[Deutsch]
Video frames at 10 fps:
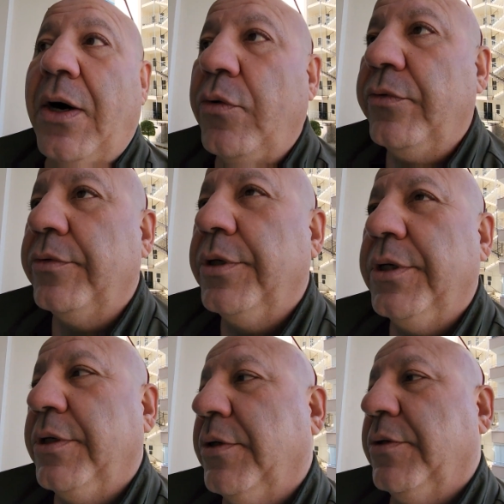im Haus
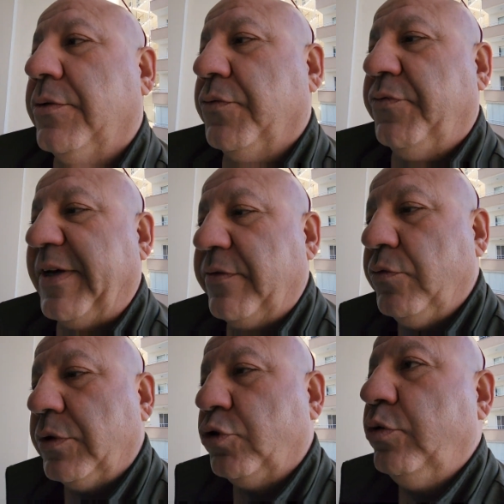
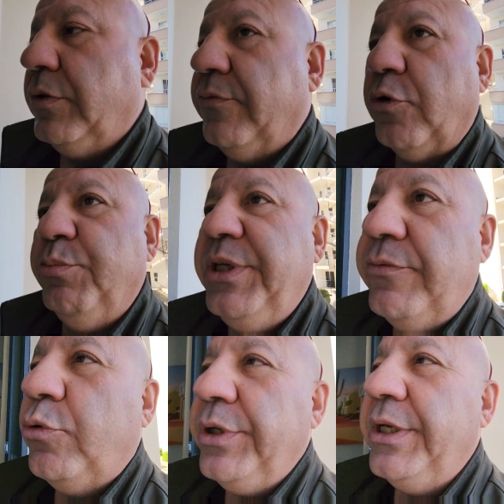fast nur Kunden von
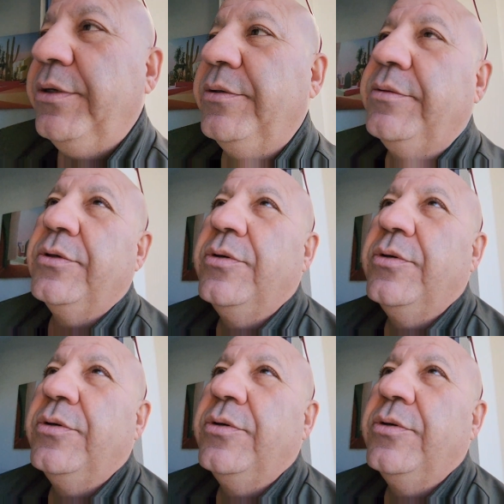mir wohnen.